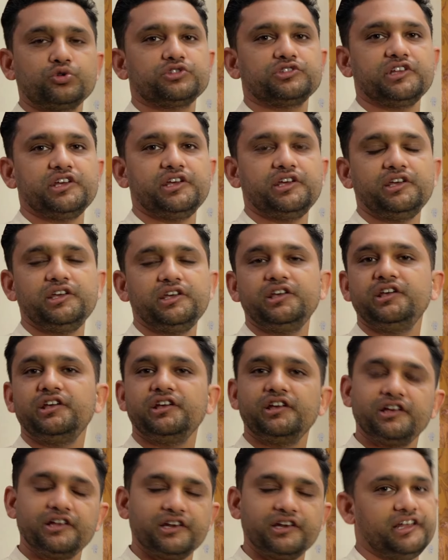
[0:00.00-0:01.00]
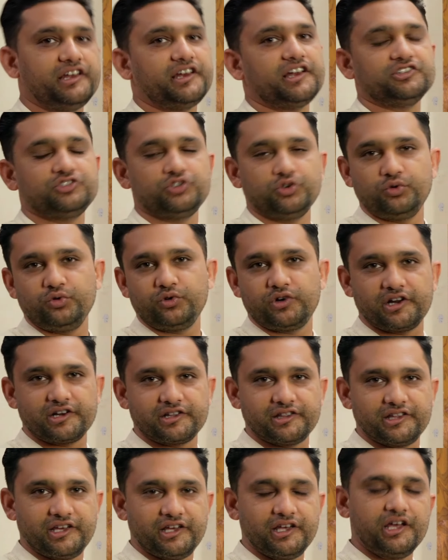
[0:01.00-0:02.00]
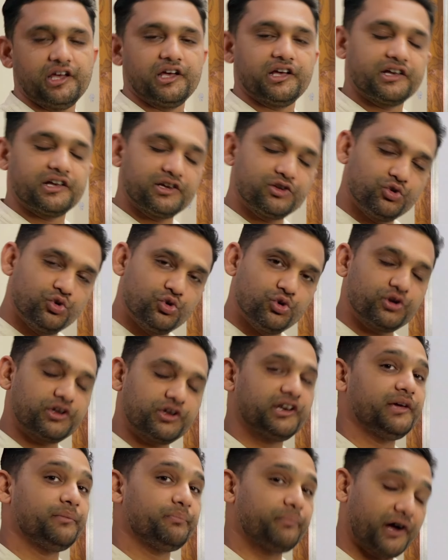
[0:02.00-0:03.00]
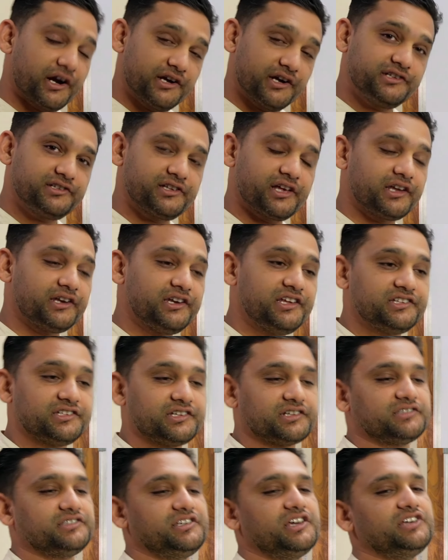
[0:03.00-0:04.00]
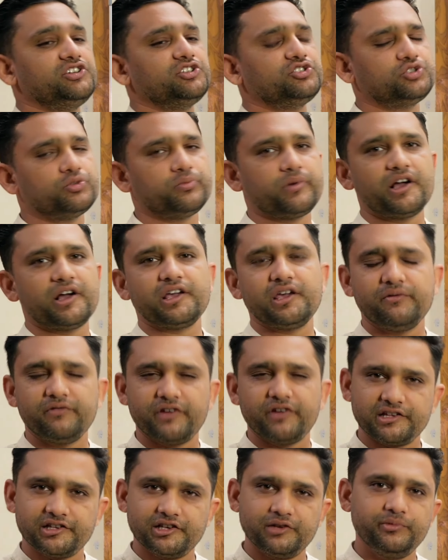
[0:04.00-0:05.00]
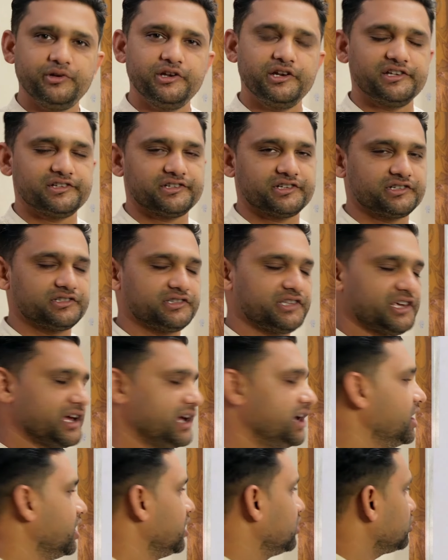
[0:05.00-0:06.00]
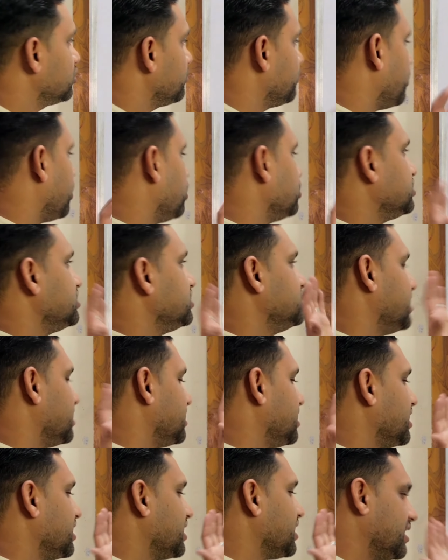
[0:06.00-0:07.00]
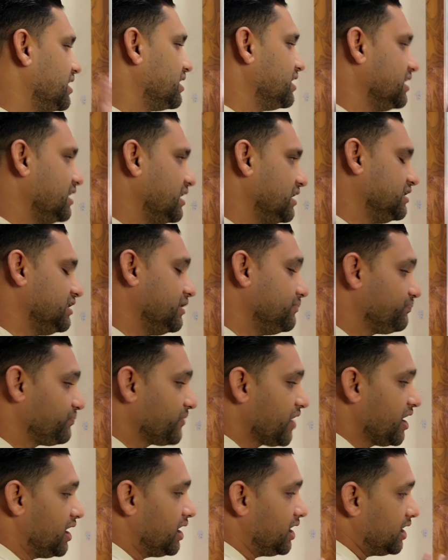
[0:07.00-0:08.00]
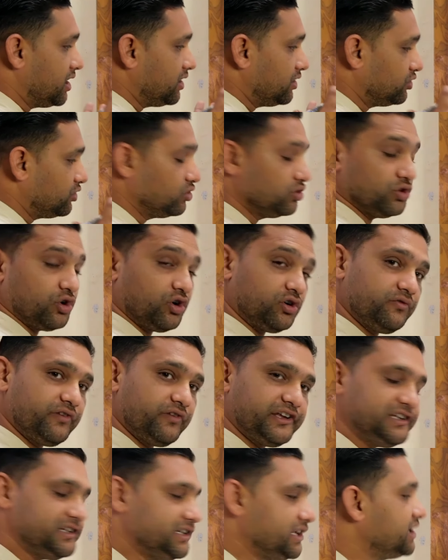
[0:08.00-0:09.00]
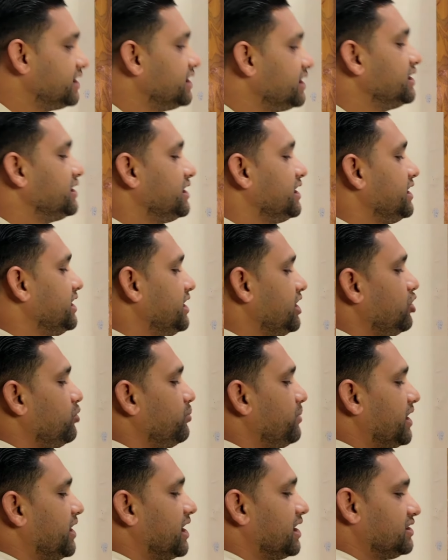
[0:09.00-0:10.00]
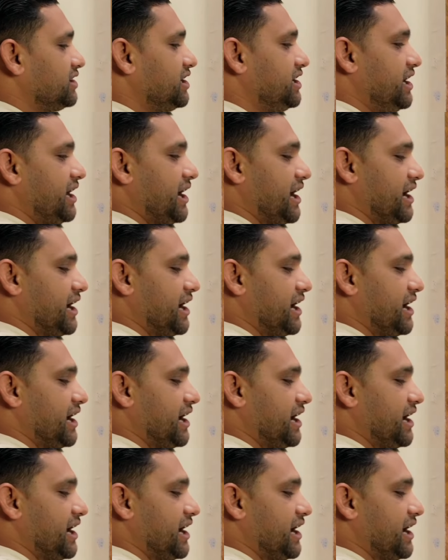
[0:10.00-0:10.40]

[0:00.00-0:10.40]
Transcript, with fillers: उठते ही लेना शुरू कर दें गुनगुने पानी के साथ ले सकते हैं या चुबा के वैसे भी ले सकते हैं तो बहुत ही ज़्यादा कारगर है ये नॉन वेजिटेरियन के लिए ओमेगा थ्री